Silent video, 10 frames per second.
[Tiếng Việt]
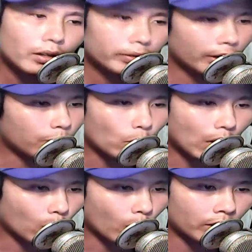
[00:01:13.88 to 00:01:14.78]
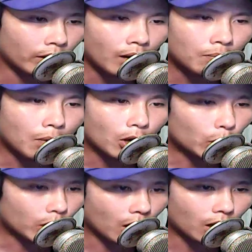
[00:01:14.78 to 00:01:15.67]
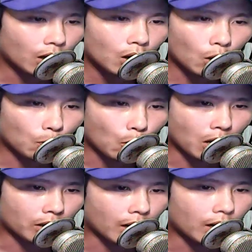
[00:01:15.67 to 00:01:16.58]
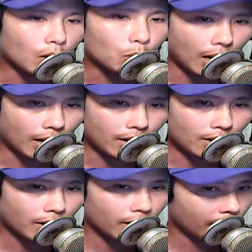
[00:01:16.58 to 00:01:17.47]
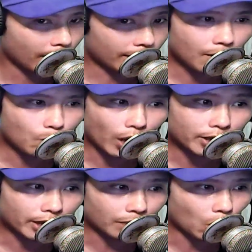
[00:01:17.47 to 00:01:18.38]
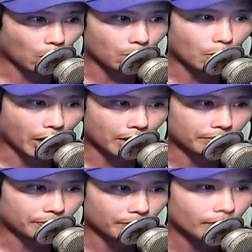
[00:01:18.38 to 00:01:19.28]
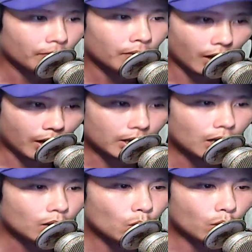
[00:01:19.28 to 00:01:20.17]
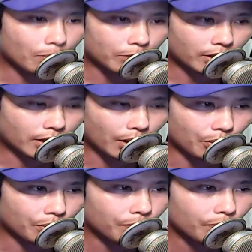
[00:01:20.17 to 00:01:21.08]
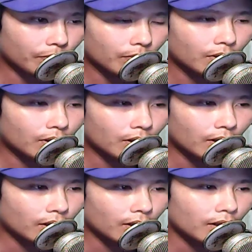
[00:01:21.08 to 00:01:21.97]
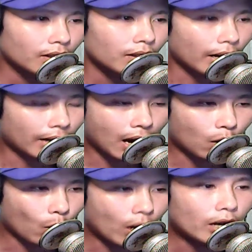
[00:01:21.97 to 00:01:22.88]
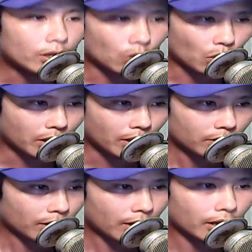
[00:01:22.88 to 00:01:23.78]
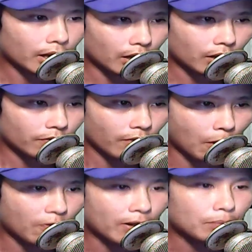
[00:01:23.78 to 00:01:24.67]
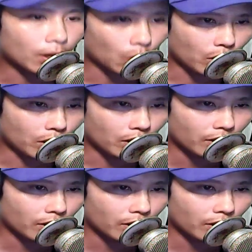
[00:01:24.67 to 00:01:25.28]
Thiên phủ đạo quân mở nút ngực, lộ bộ ngực đầy lông lá. Hắn cầm một cái chén nhỏ màu đen. Kỳ Linh cũng cầm chén rượu. Đại ca quá lời rồi, ta chỉ ý vào bảo vật mà thôi.